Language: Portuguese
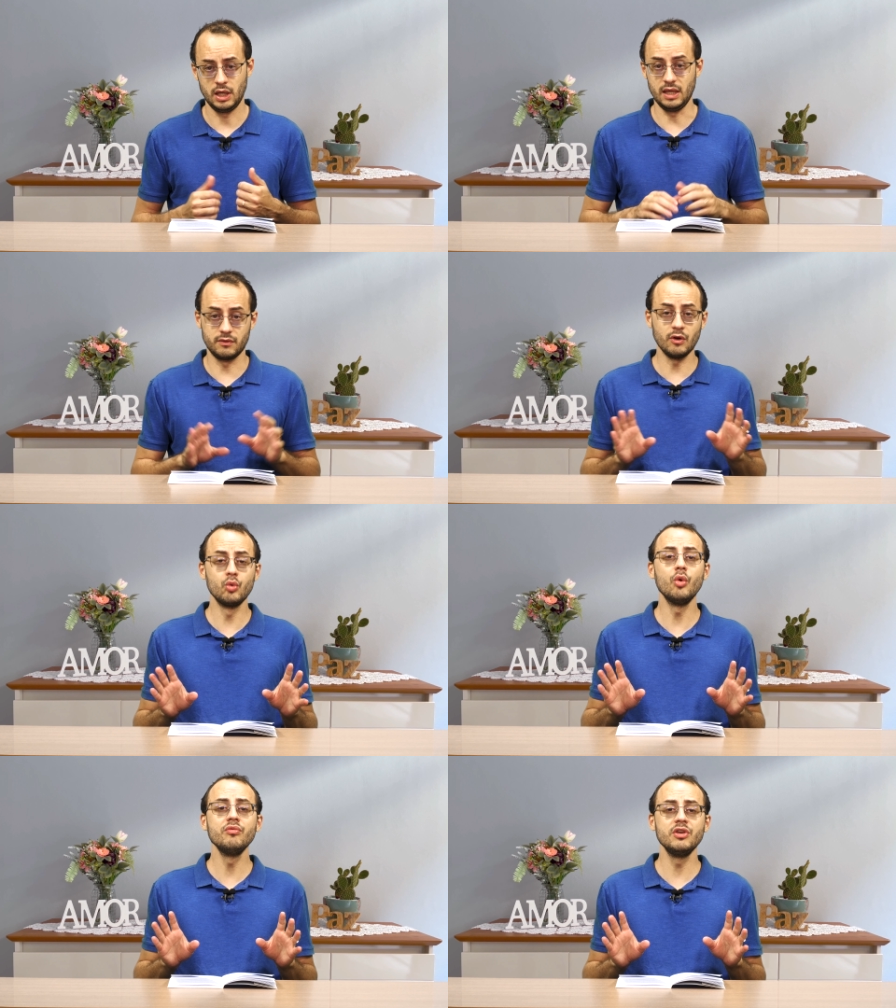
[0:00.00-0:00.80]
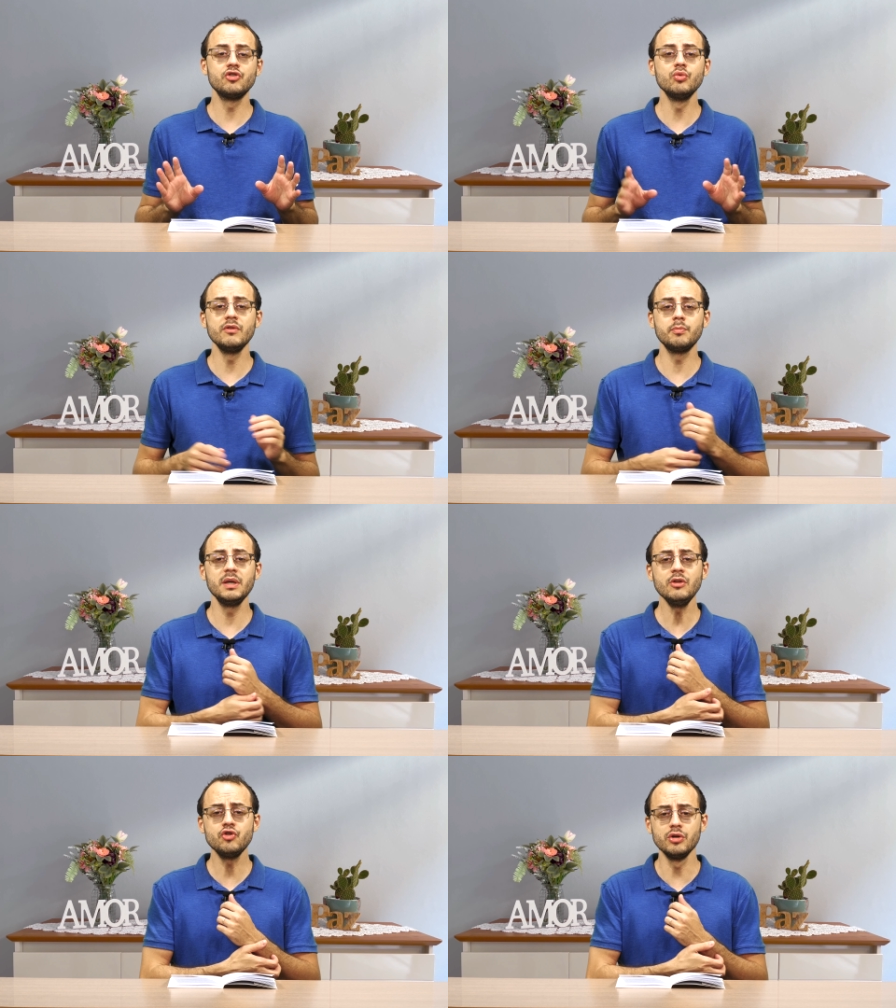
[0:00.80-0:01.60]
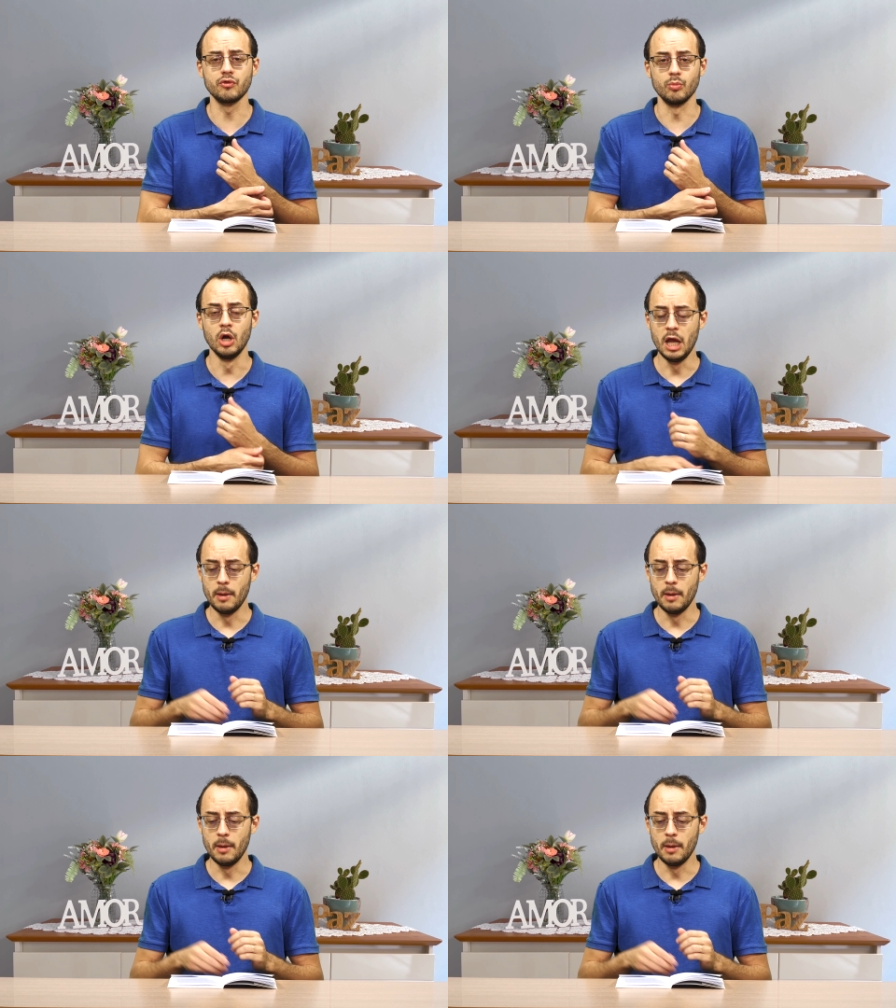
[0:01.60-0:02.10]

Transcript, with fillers: Esse é o convite do Espiritismo.